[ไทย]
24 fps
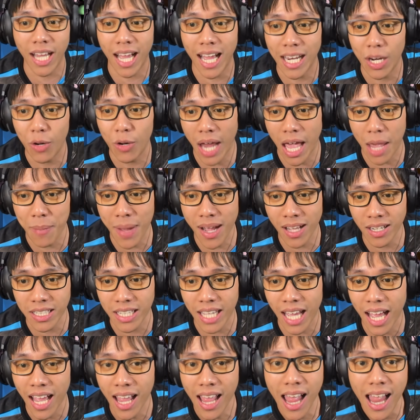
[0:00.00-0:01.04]
บนนะฮะเร็วร้ายมากเล
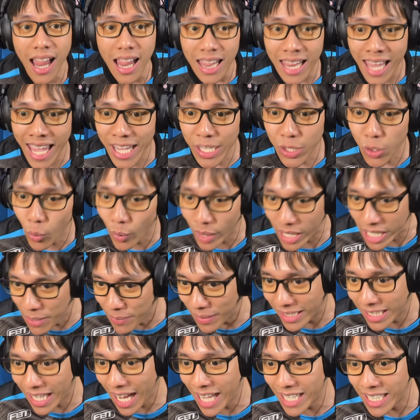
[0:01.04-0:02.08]
ยฮะและไอ้ตรงนี้
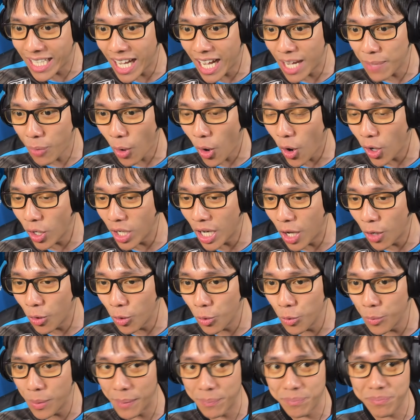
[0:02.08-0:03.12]
เหมือนกันเนี่ยพอเรา
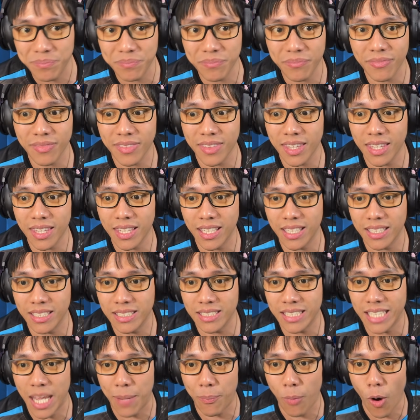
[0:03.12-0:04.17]
แบบ
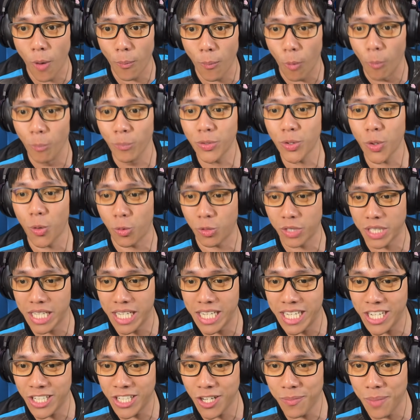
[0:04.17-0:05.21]
เนี่ยพอผมตก
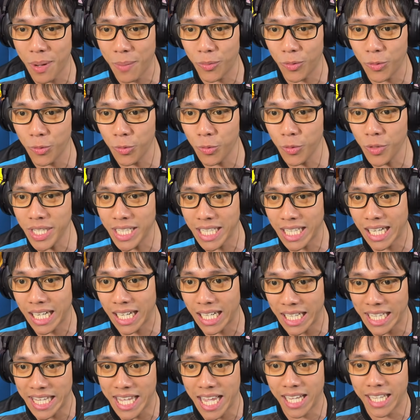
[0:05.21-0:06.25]
ทีนี่ก็แบบโอ้ย
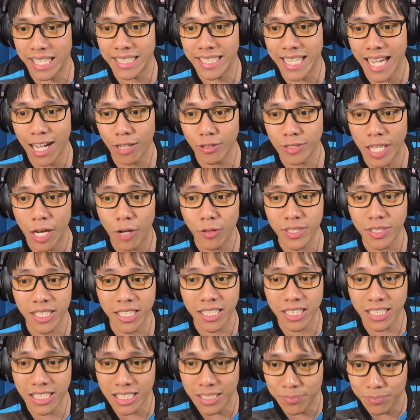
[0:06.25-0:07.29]
เคลียร์กันยาว แต่จ
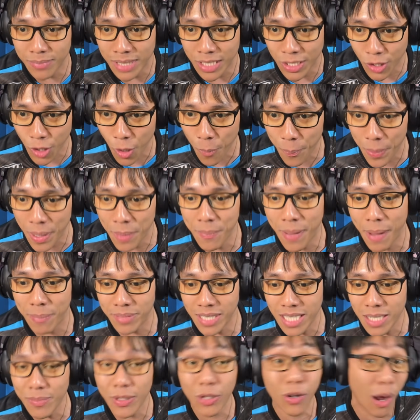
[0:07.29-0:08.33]
ริงๆคือมันก็เป็นแมป
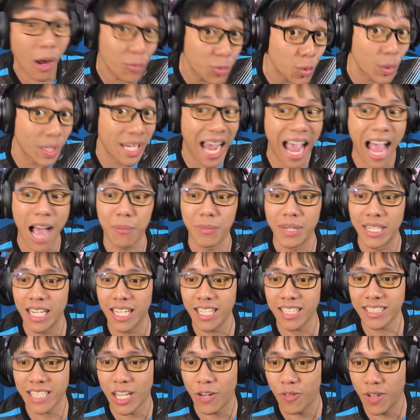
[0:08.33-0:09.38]
ที่มีความสวยงามมา
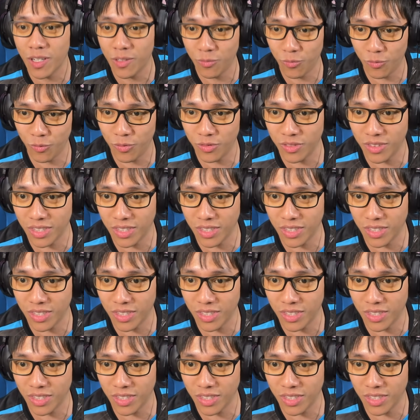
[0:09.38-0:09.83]
นะ แต่ว่า